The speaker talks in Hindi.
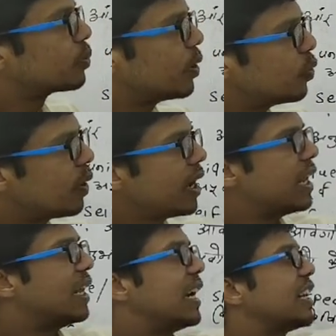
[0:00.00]
उद्भव हुआ है
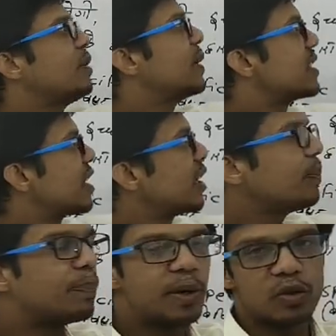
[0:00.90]
लेटिन भाषा के
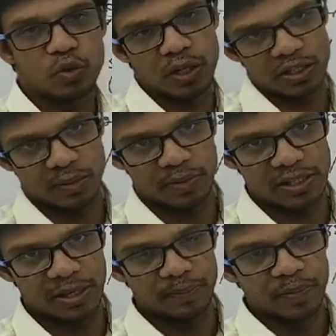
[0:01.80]
परसोना शब्द
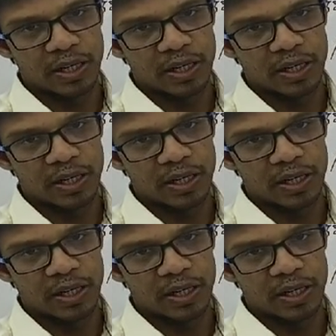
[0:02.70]
से